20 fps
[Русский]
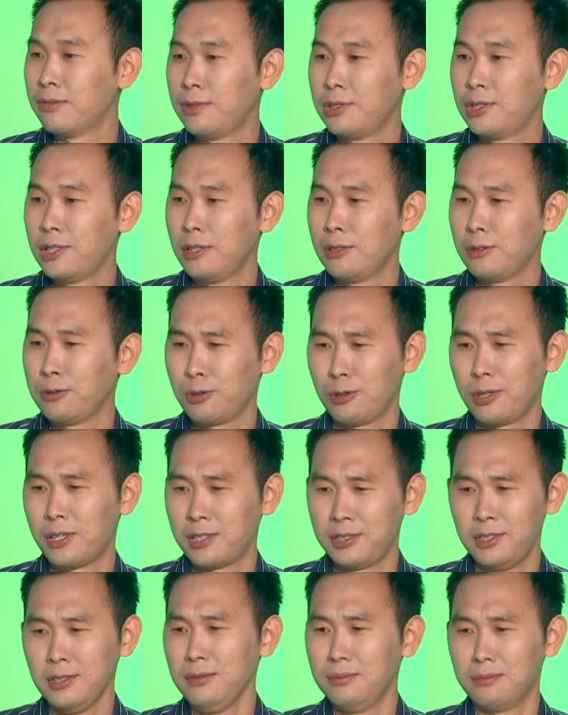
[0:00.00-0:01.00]
выделил
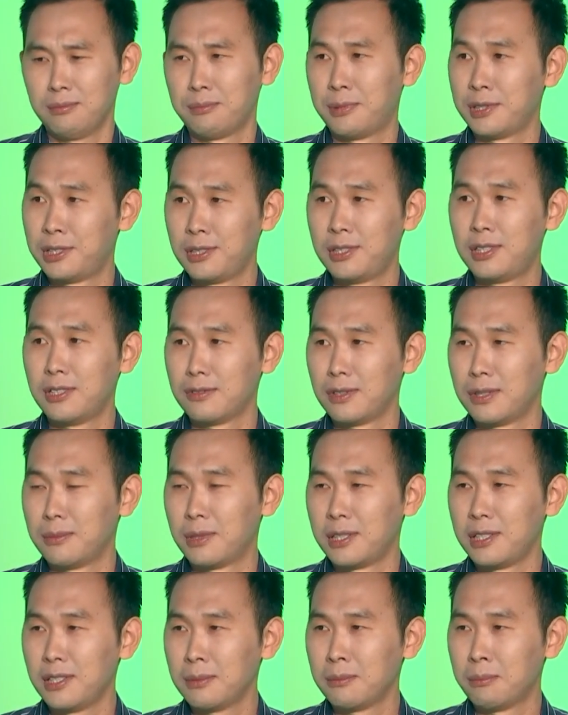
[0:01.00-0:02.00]
только один позитивный
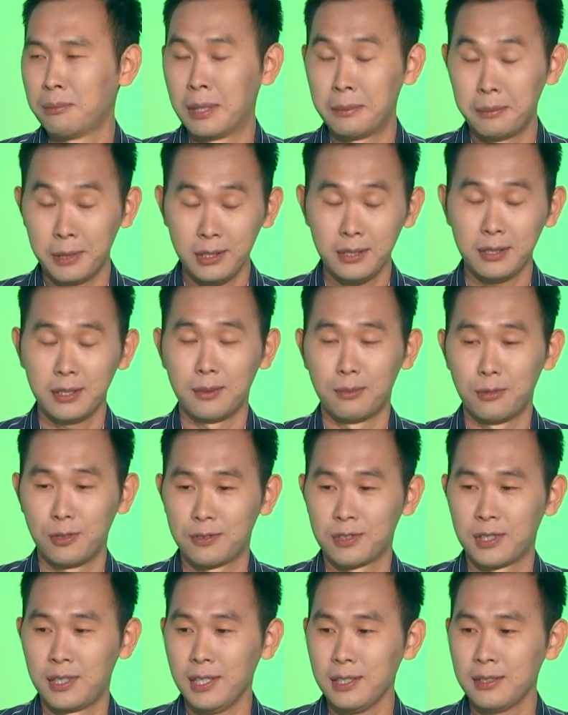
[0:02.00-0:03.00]
момент, на мой
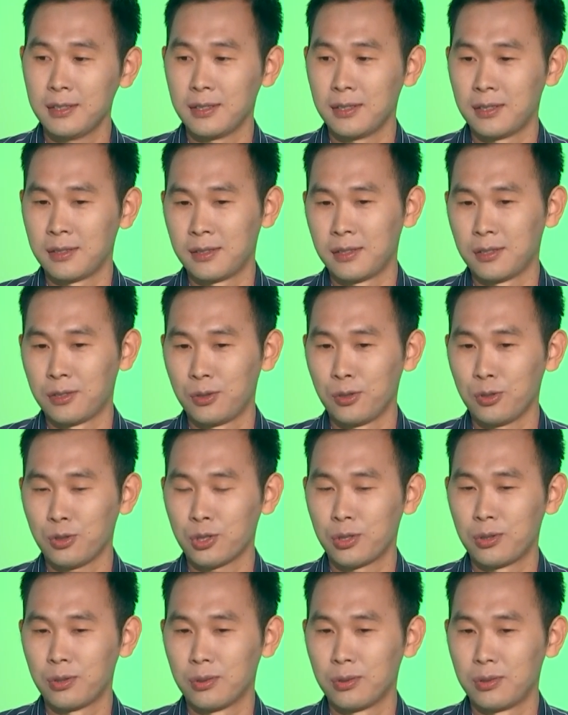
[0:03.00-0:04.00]
взгляд, это то,
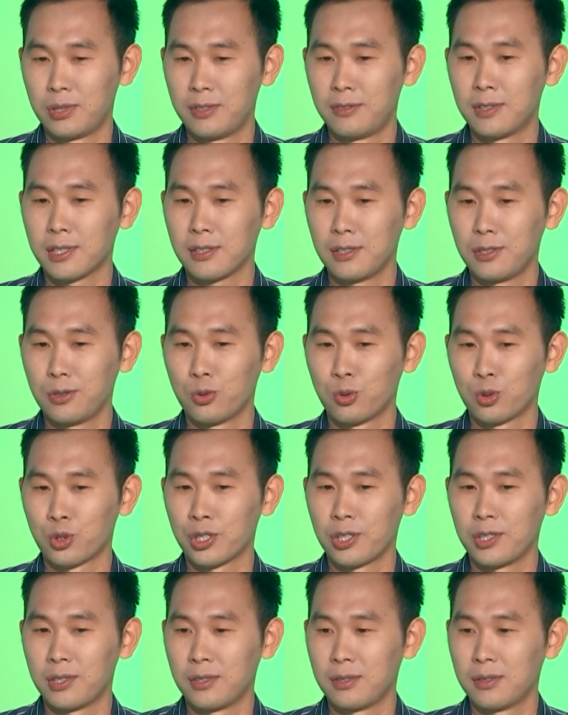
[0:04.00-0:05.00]
что, наверное,
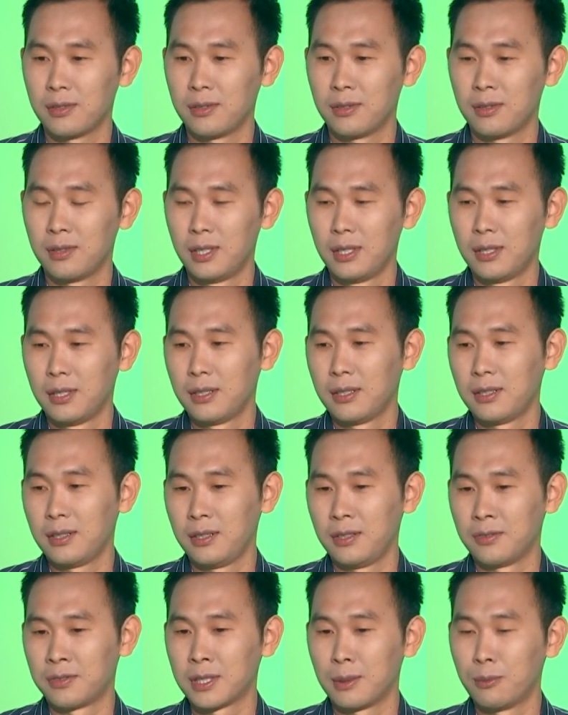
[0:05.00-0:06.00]
уже
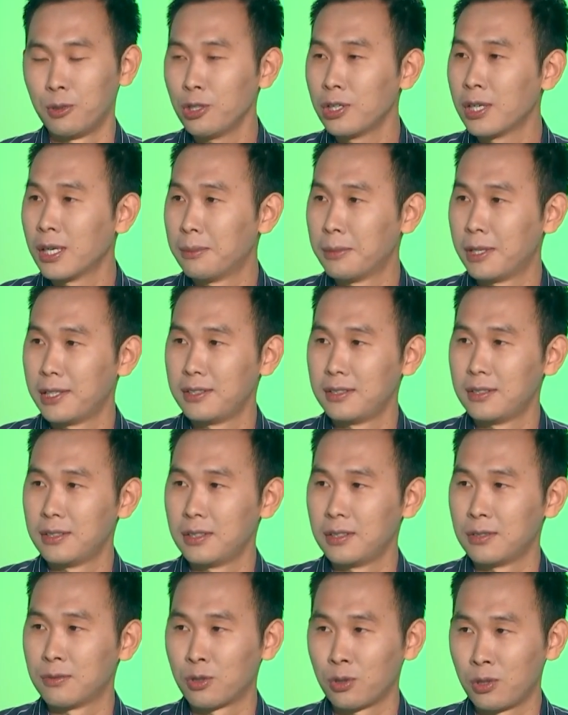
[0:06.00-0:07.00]
и в самой
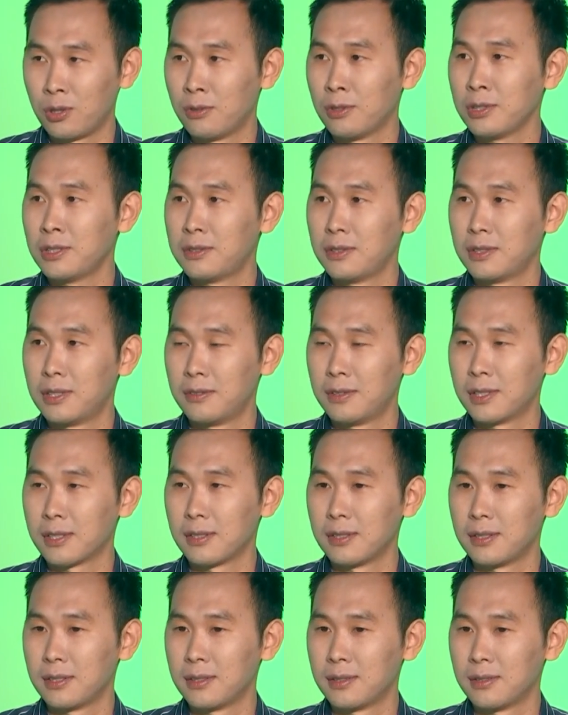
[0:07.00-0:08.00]
команде, и в руководстве,
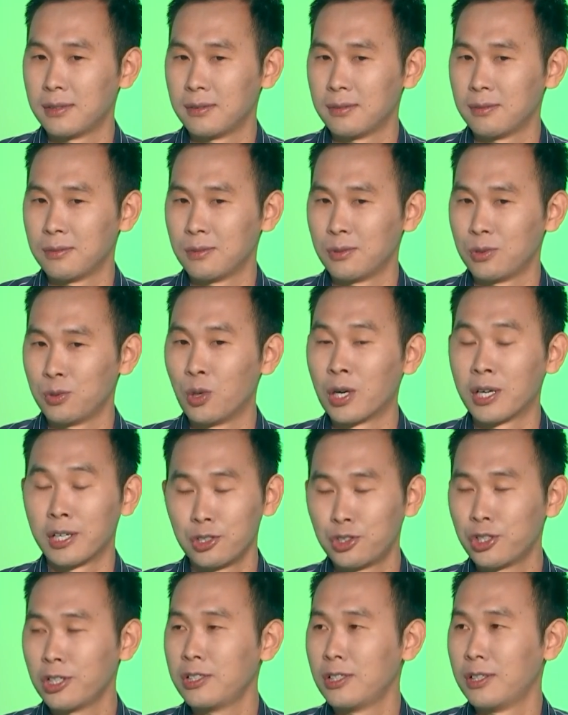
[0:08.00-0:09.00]
наверное, ну,
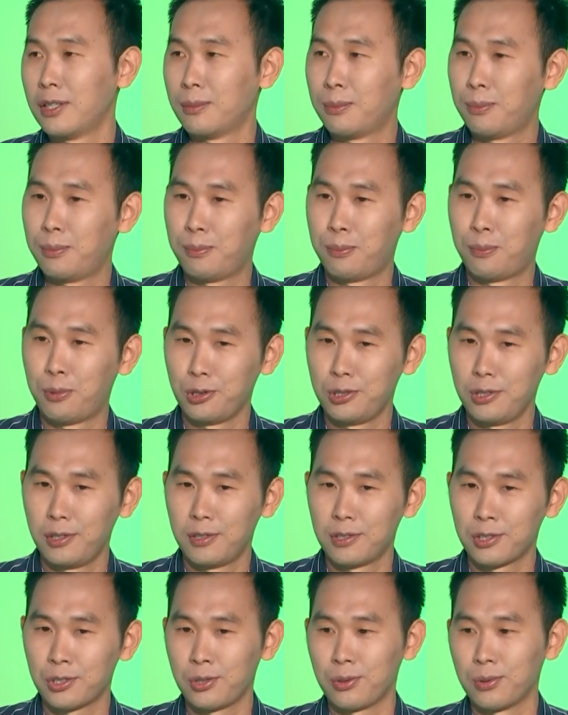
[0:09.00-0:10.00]
окончательно
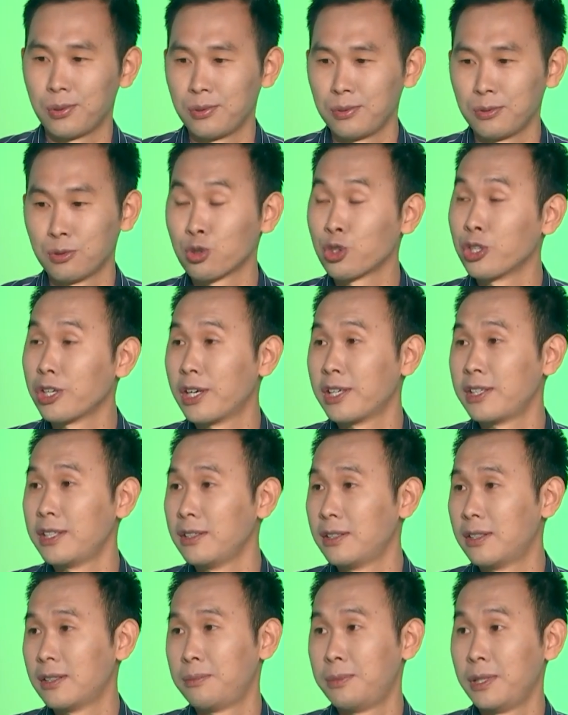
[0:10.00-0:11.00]
поняли, что нужны
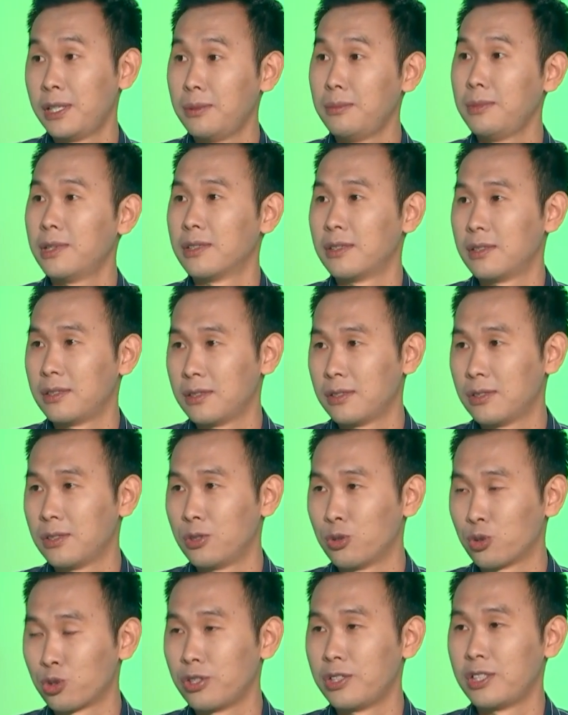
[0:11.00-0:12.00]
какие-то перемены,
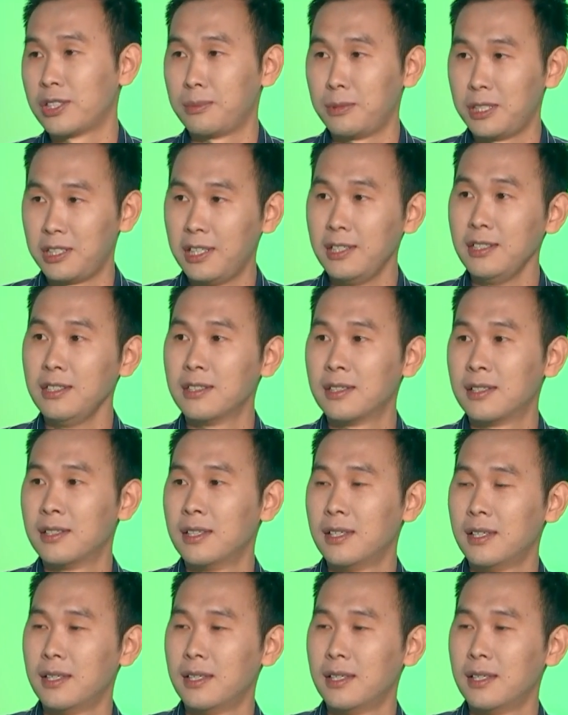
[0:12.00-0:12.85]
нужны изменения,